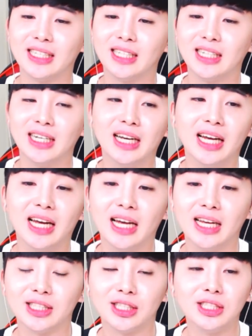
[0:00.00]

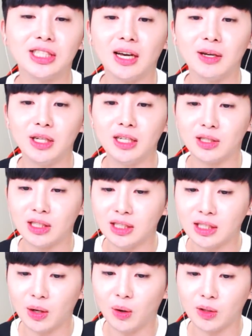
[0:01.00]
예 진짜 일,
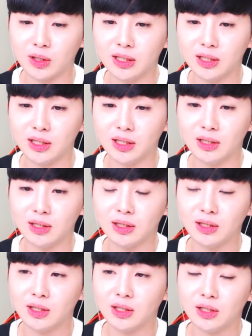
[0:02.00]
진짜 그
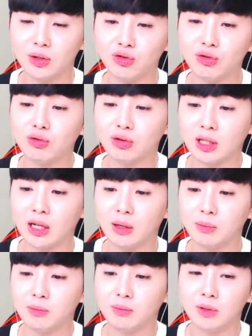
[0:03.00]
중국
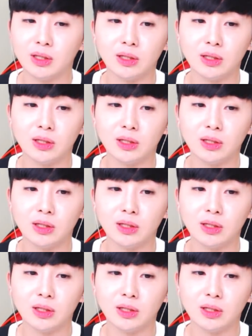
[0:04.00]
사람이신 것